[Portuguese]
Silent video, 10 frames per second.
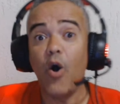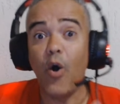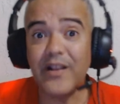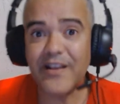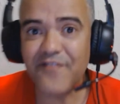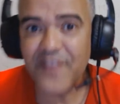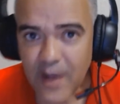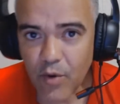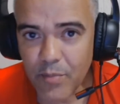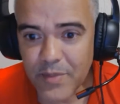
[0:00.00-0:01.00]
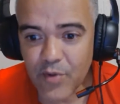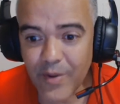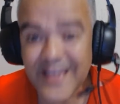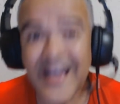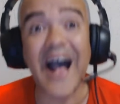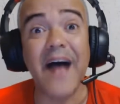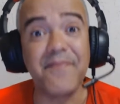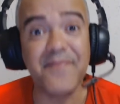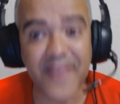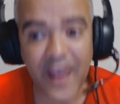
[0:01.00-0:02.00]
Olha, fica comigo aí
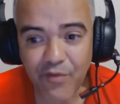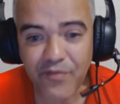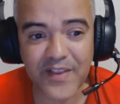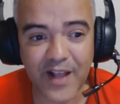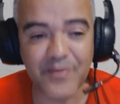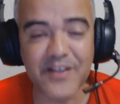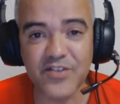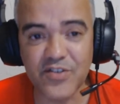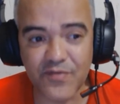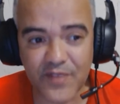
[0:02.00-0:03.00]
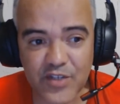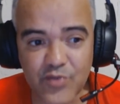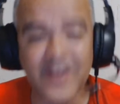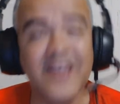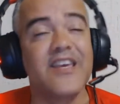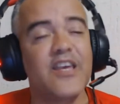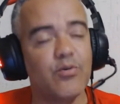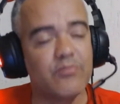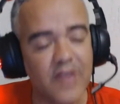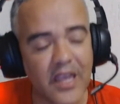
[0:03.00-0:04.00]
até o final deste vídeo que
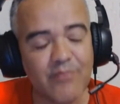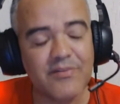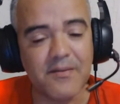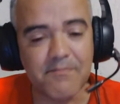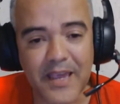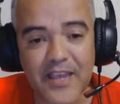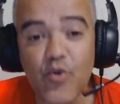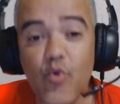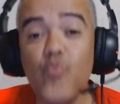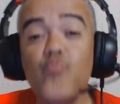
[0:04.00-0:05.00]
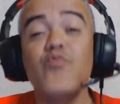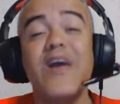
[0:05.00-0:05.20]
eu tenho também um